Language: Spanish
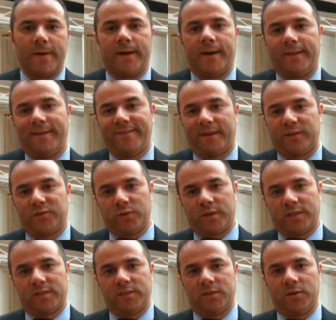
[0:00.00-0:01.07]
ah, de
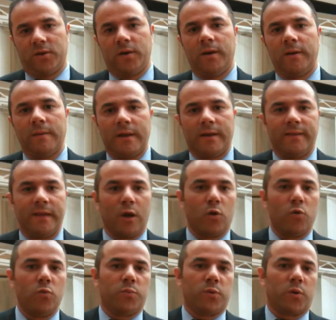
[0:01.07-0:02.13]
facturación, de
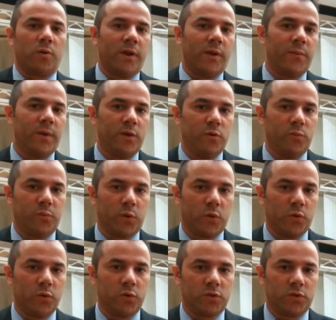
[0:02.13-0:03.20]
algún problema en un
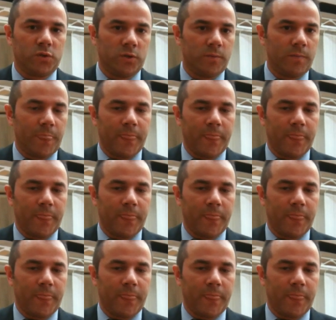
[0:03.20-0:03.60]
producto?